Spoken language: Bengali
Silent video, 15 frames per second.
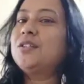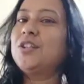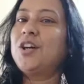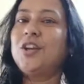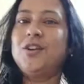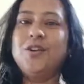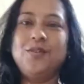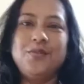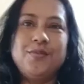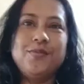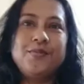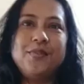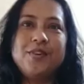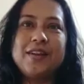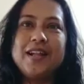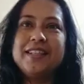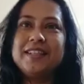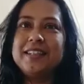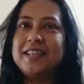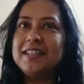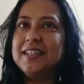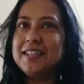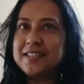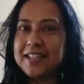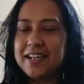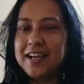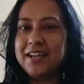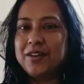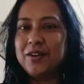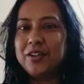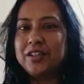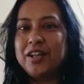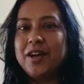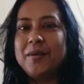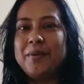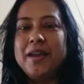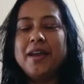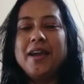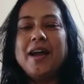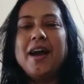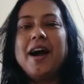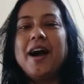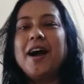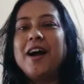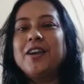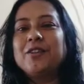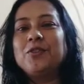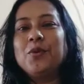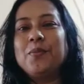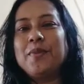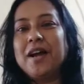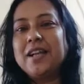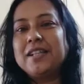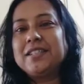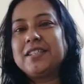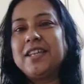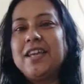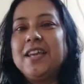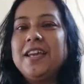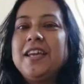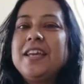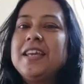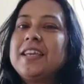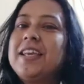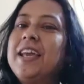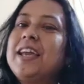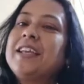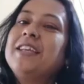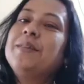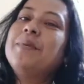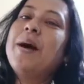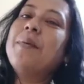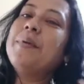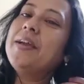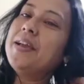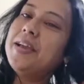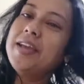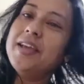চলো ফোটা দিতে গিয়ে সেখানে কথা হবে আর তোমরা আজকে কে কিভাবে